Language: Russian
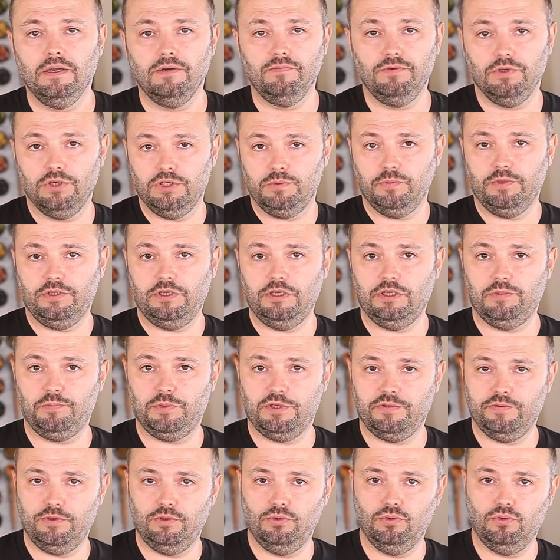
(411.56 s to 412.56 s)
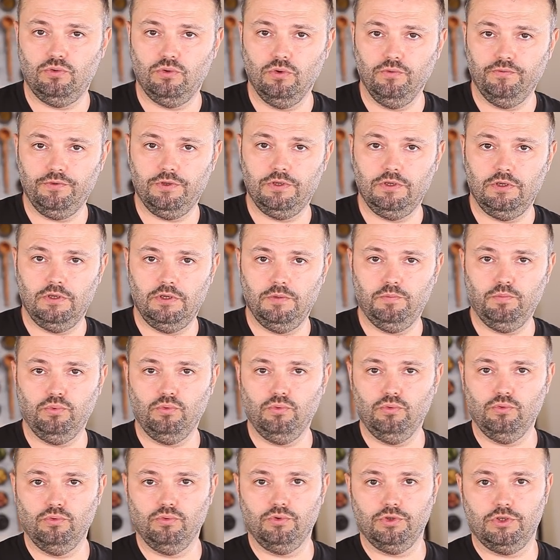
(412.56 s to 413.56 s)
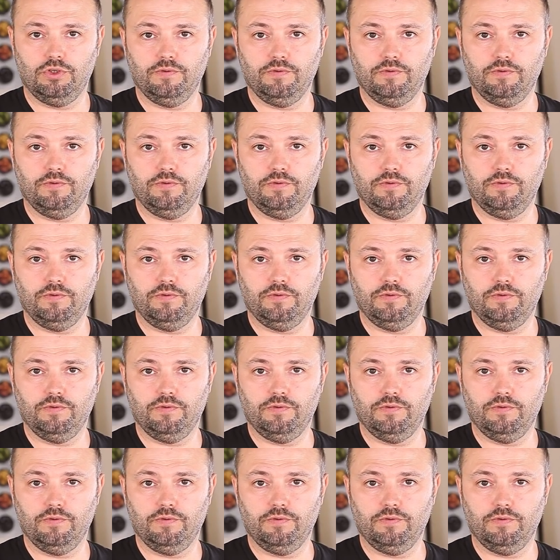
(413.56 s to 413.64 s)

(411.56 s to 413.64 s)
Вы же смотрите по своей духовке и по